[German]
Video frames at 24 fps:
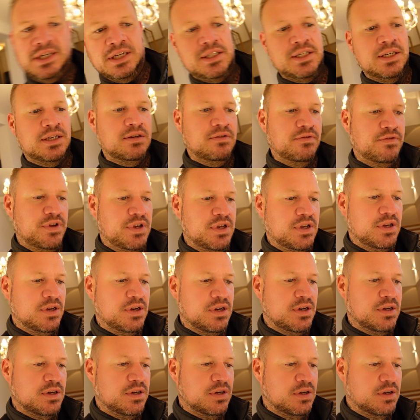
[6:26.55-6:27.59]
jetzt irgendwie
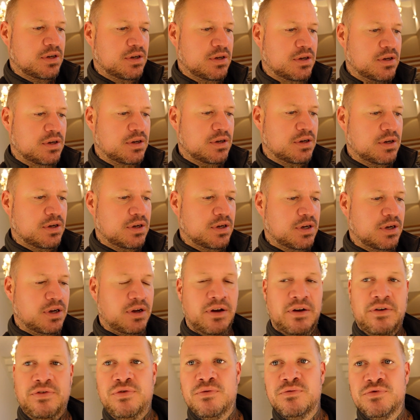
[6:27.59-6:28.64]

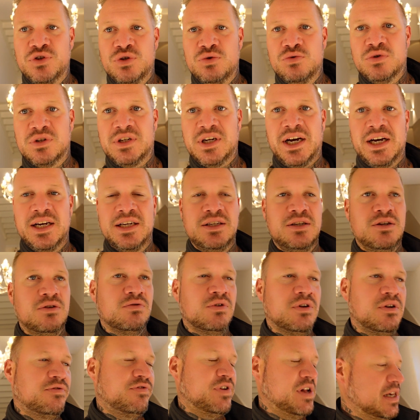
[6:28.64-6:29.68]
äh, 15.30 Uhr
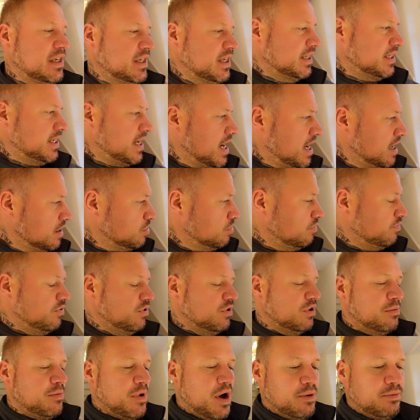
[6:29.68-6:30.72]
und dann fällt der Tag so
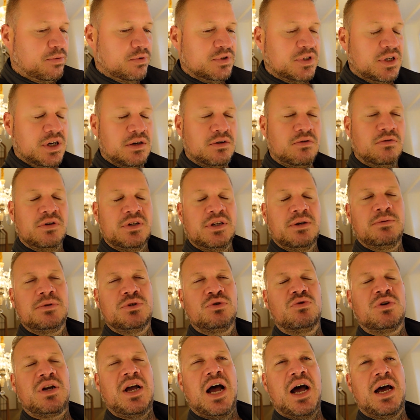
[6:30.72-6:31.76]
von einem ab und sagt, oh, ich habe jetzt
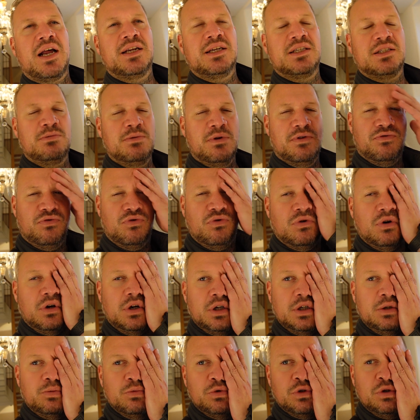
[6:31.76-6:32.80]
so gar nichts mehr
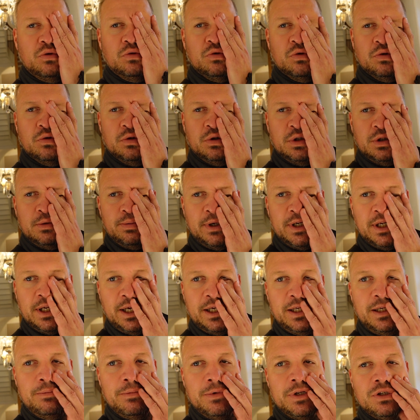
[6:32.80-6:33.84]
vor, ich müsste nur so zwei, drei
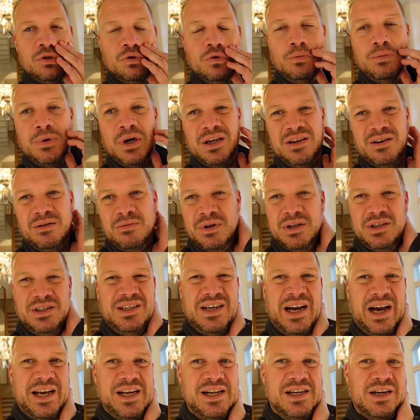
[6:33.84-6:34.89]
E-Mails noch machen, aber
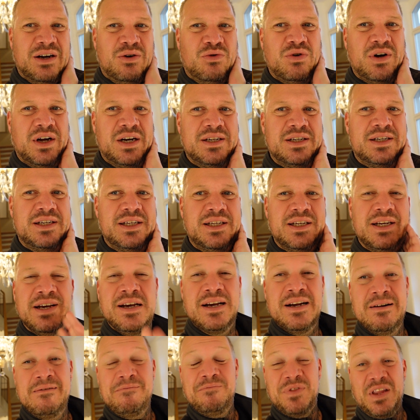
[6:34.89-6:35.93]
die eilen auch alle nicht.
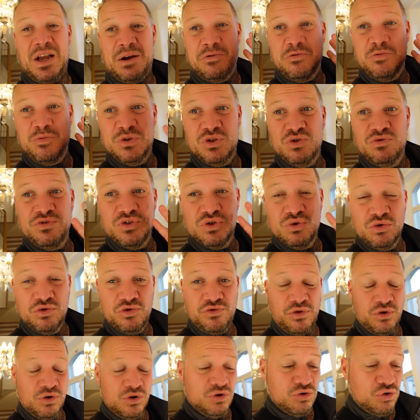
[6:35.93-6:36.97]
Da habe ich mich sowieso
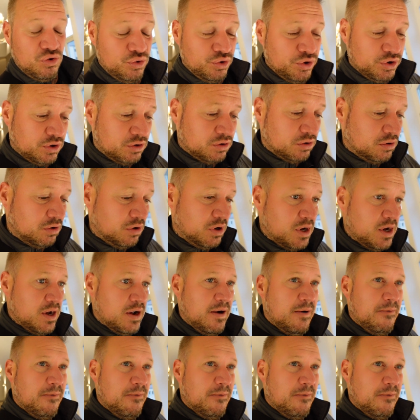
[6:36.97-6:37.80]
schon gelöst so